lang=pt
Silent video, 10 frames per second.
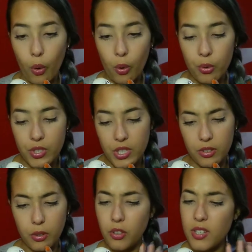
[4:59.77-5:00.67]
Ou
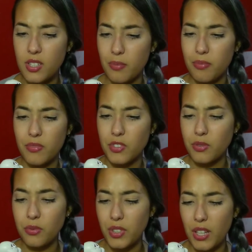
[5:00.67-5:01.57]
usando. Nossa,
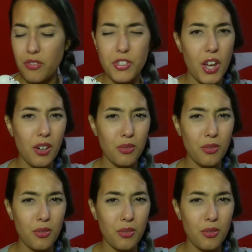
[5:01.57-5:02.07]
não teve já